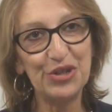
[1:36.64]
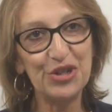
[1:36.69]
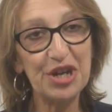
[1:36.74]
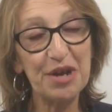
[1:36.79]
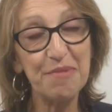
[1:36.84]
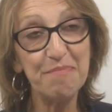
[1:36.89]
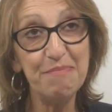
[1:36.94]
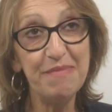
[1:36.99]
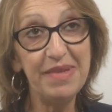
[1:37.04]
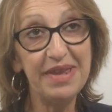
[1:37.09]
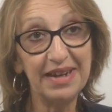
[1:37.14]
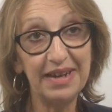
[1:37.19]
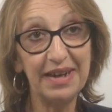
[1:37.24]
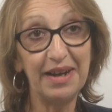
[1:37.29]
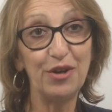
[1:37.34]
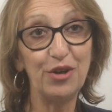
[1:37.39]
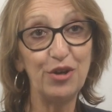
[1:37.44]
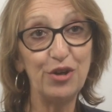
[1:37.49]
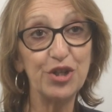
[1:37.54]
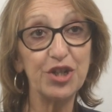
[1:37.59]
j'aime
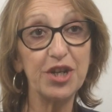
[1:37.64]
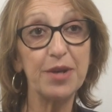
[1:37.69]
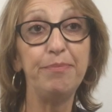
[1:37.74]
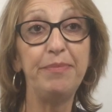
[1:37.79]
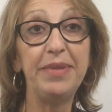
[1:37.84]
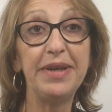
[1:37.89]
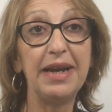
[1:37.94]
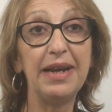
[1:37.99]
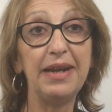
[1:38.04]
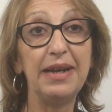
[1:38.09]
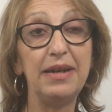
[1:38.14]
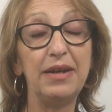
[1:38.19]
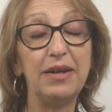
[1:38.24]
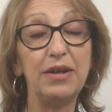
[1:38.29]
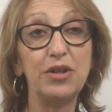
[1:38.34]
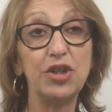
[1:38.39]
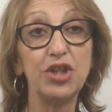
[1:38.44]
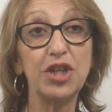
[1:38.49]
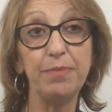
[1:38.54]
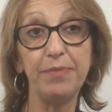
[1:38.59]
bien, j'aime
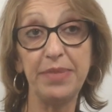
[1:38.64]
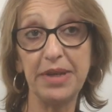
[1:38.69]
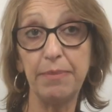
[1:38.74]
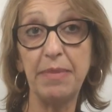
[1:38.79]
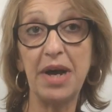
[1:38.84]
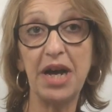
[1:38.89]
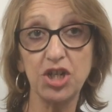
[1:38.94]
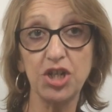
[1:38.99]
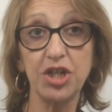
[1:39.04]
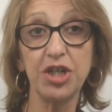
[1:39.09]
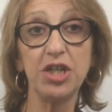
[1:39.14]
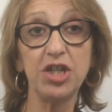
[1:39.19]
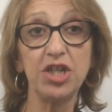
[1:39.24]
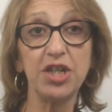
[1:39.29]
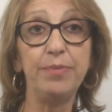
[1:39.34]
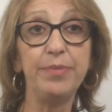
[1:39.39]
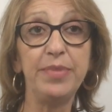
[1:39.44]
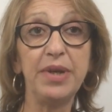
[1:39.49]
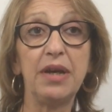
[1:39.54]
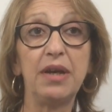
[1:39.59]
bien, j'aime bien marcher,
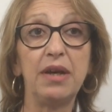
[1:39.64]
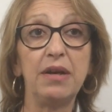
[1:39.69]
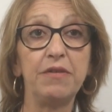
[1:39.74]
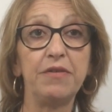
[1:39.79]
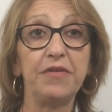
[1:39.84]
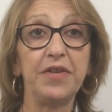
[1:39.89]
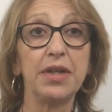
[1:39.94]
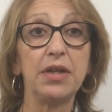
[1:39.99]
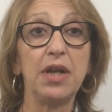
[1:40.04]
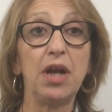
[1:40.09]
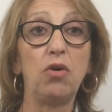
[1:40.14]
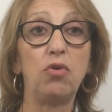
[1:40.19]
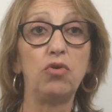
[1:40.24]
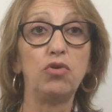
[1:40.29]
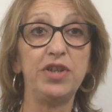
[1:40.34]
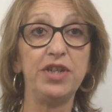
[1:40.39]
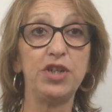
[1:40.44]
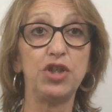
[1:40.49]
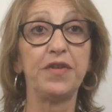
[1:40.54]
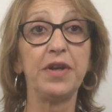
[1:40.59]
j'aime bien faire de la
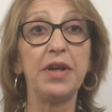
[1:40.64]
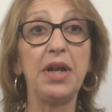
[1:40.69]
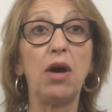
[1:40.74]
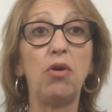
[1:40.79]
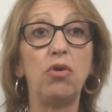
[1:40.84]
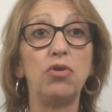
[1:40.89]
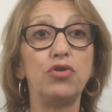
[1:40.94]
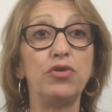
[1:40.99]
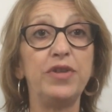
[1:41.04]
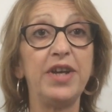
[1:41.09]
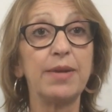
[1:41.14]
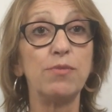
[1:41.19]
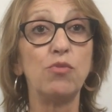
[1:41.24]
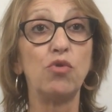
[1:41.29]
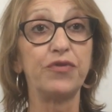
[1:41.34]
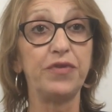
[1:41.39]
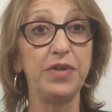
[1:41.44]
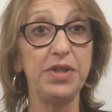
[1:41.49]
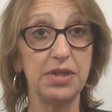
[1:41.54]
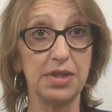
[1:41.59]
randonnée. Je fais de la randonnée avec
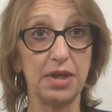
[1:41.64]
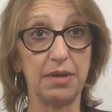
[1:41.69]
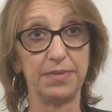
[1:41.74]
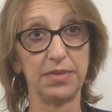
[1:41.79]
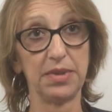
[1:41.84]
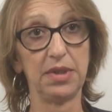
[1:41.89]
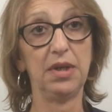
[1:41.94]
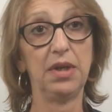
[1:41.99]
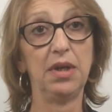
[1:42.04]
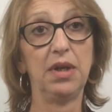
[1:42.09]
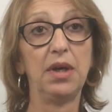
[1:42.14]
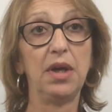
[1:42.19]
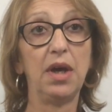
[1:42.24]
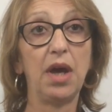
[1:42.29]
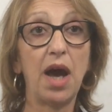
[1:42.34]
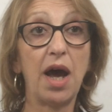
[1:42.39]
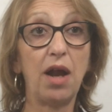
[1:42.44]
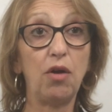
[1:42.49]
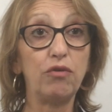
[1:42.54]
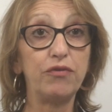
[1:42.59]
mon fils.
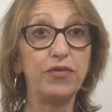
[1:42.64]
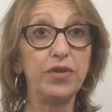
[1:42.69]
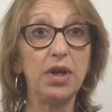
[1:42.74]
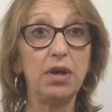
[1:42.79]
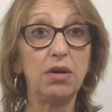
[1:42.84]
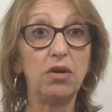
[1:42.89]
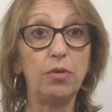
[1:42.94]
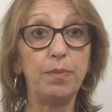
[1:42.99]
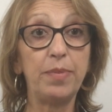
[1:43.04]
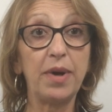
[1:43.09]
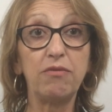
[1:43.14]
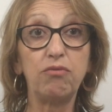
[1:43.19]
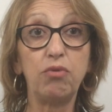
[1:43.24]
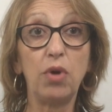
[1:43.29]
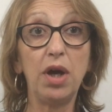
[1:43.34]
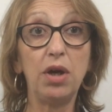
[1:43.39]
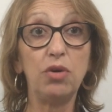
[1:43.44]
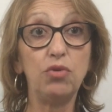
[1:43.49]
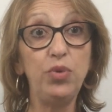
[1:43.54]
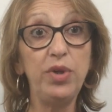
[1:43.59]
Alors on fait
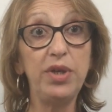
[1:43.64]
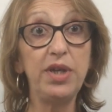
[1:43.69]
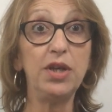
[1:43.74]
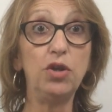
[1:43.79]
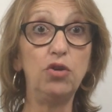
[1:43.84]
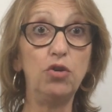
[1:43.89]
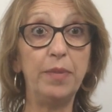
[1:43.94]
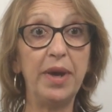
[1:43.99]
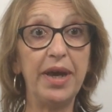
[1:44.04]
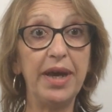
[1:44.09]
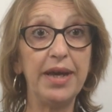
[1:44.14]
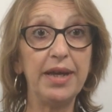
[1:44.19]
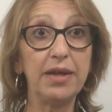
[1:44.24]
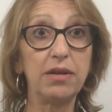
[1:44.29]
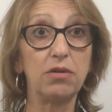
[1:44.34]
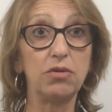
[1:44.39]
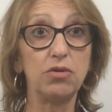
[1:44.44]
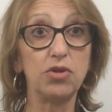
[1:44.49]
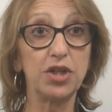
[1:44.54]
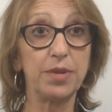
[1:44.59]
parfois 8
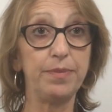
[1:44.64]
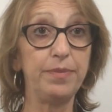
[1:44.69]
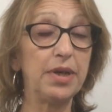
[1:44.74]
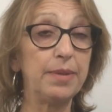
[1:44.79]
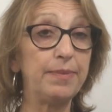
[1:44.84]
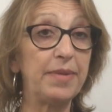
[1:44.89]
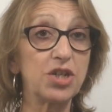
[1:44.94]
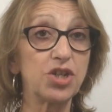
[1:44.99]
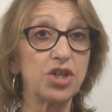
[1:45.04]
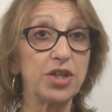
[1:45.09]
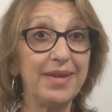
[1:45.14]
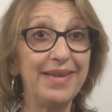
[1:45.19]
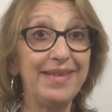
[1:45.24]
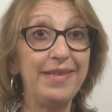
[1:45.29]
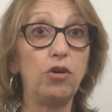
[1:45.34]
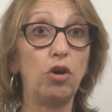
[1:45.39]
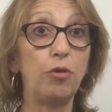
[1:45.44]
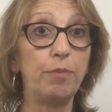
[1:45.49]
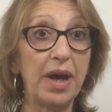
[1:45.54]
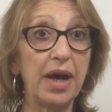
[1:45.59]
km. J'aime bien marcher
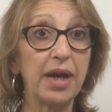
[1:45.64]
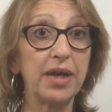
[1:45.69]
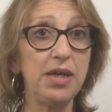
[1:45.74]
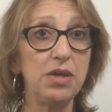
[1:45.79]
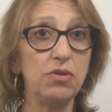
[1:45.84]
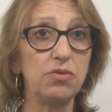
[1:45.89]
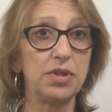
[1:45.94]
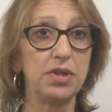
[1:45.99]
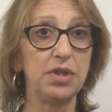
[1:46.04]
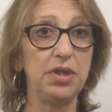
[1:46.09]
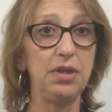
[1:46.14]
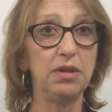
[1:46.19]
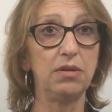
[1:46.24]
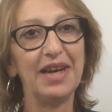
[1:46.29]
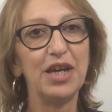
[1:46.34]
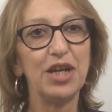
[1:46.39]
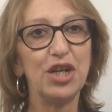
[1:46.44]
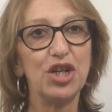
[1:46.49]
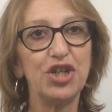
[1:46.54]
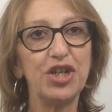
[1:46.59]
dans Paris aussi.
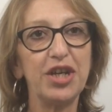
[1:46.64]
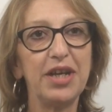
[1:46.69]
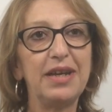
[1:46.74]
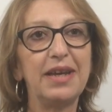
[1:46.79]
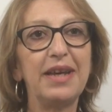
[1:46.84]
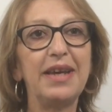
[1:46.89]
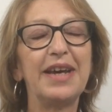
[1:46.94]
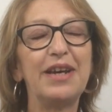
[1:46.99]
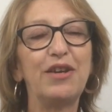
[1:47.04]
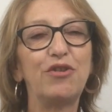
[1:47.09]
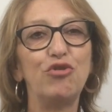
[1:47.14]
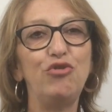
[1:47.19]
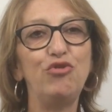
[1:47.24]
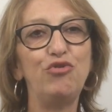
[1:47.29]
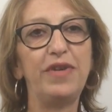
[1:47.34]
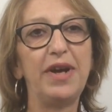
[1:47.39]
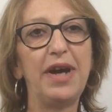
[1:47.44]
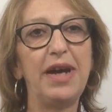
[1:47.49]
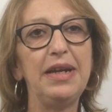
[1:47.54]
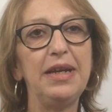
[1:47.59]
J'ai écrit quelques
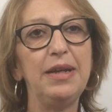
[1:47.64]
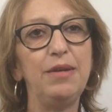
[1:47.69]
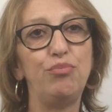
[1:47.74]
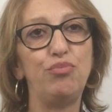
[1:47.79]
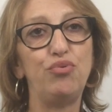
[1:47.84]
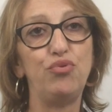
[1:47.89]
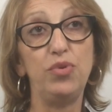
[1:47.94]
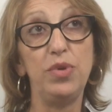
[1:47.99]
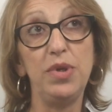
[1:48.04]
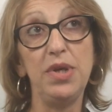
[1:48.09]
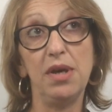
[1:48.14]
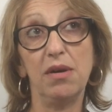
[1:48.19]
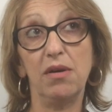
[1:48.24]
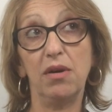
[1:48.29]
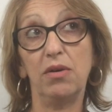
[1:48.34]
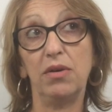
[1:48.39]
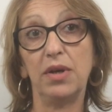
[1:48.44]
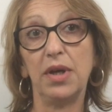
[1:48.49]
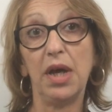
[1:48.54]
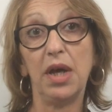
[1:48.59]
nouvelles et puis
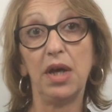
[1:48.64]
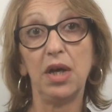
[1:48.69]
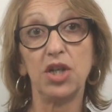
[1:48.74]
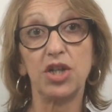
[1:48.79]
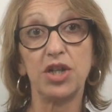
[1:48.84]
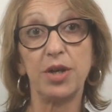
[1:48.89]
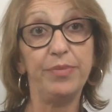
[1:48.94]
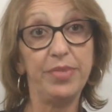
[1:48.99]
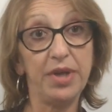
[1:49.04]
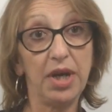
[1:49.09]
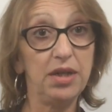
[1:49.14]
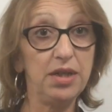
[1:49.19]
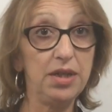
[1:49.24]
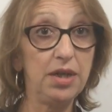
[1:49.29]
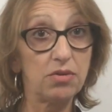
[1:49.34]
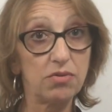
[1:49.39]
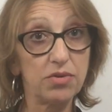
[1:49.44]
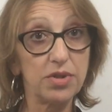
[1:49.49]
j'aime bien lire